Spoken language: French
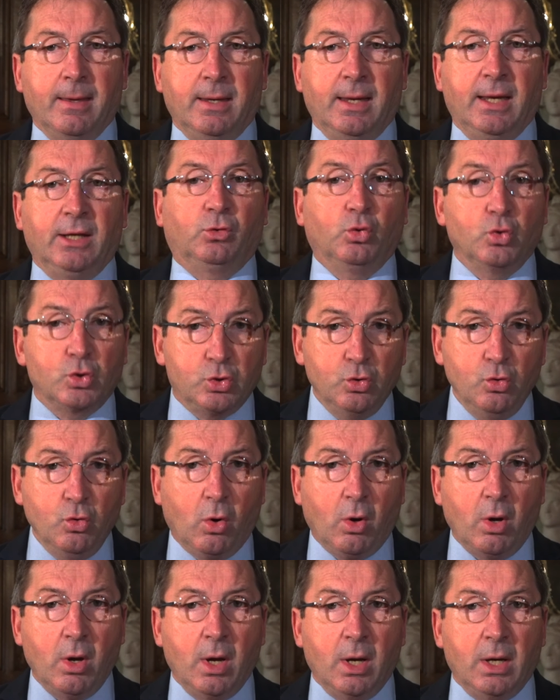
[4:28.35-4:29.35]
Et
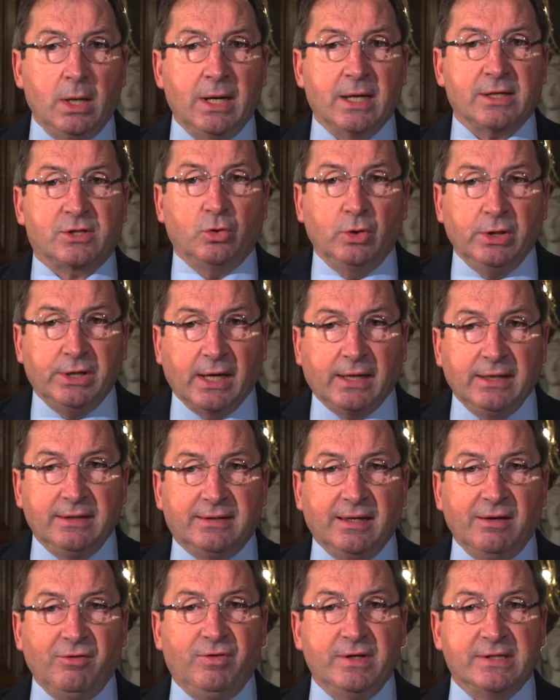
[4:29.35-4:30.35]
toujours la
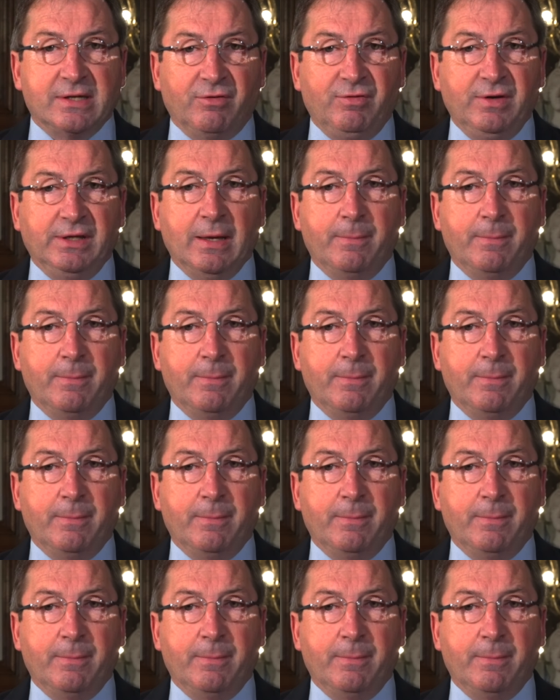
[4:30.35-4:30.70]
solidarité vis-à-vis